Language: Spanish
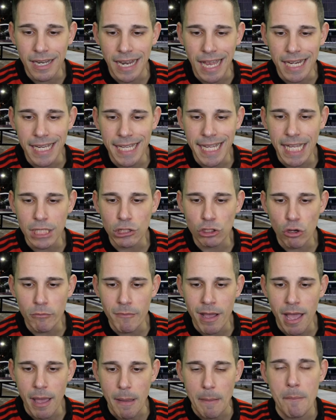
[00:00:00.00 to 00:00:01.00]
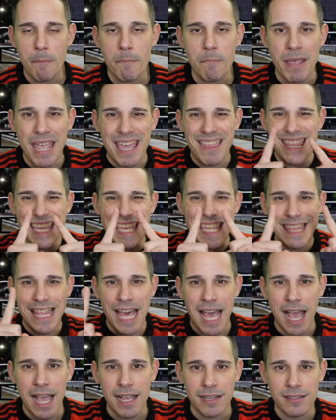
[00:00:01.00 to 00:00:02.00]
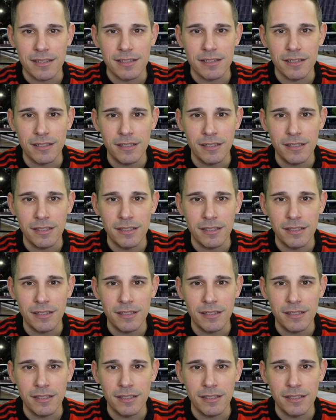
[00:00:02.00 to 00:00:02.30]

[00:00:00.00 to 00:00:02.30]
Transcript: la liga toma medidas.